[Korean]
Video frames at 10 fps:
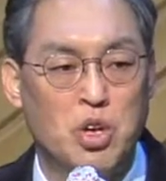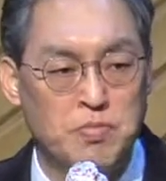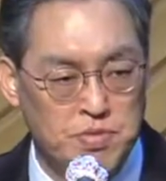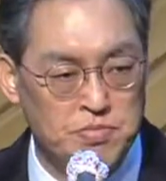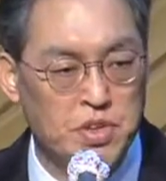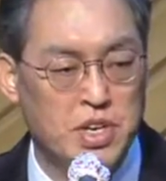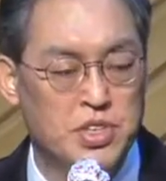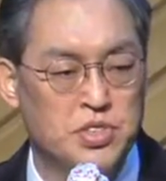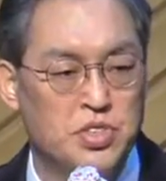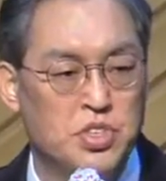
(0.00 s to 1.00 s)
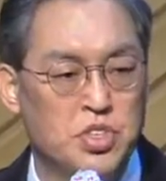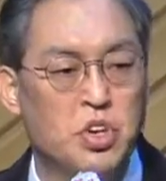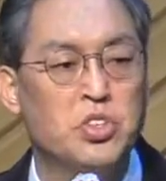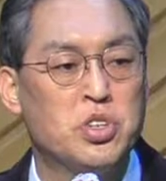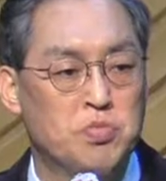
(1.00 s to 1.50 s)
분별할 수 있는
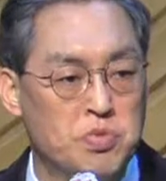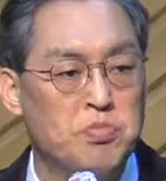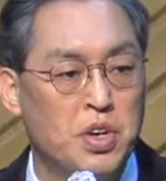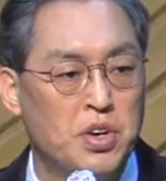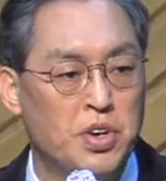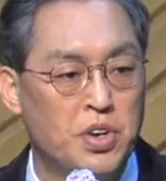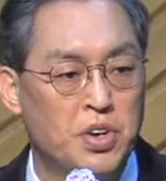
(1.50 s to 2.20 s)
영적 분별력,